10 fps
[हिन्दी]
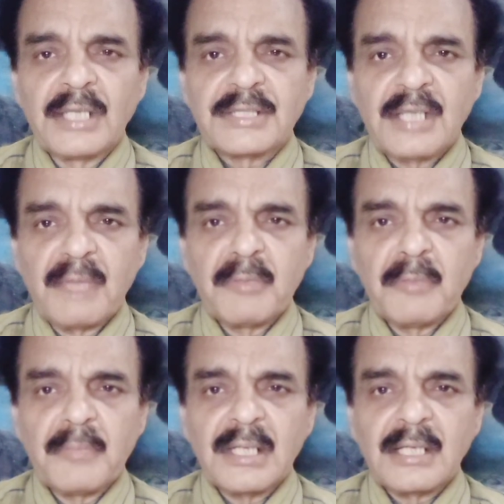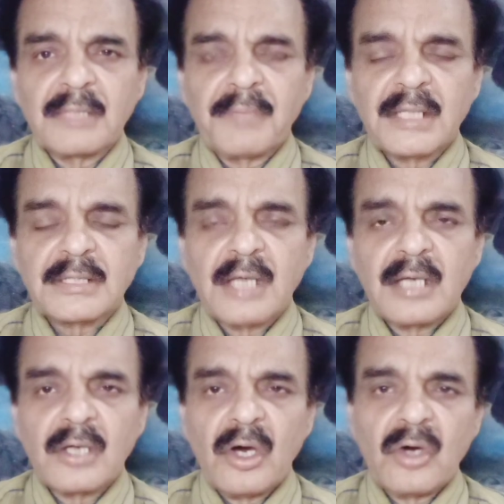इस्लामी ममलकत
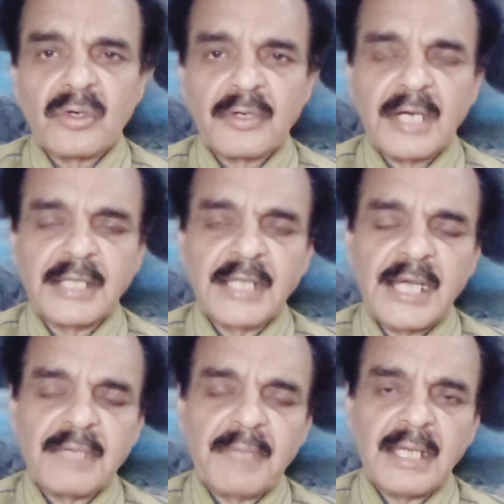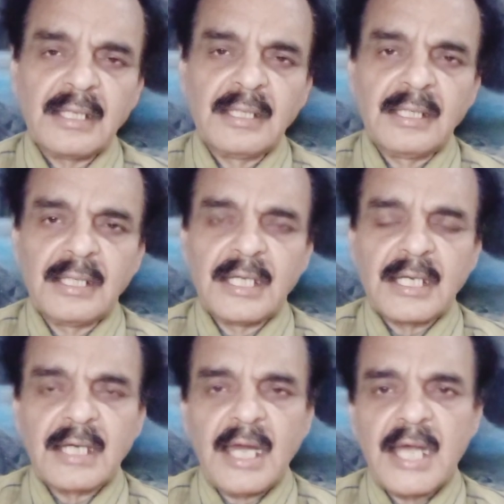पाकिस्तान और 98 में
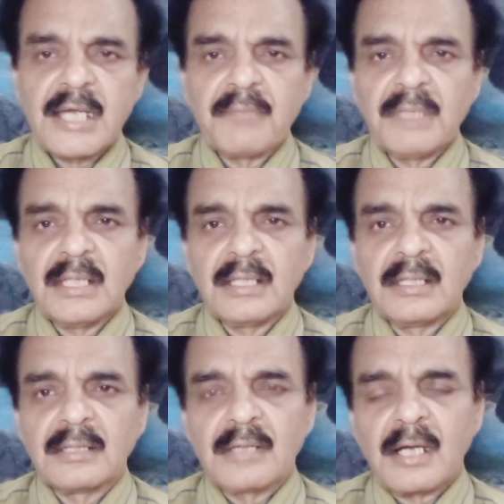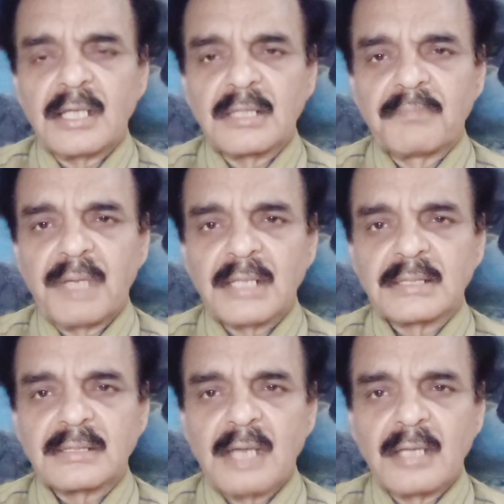एक एटमी ताकत
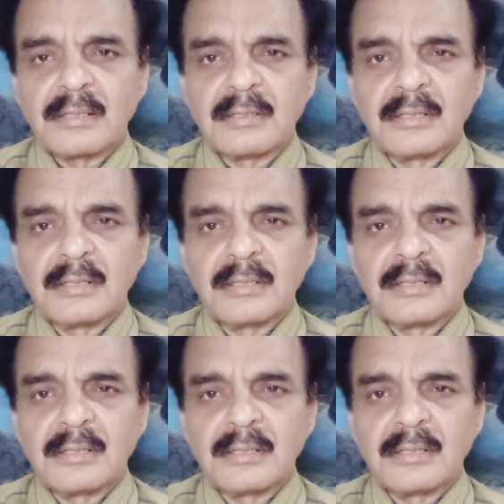पाकिस्तान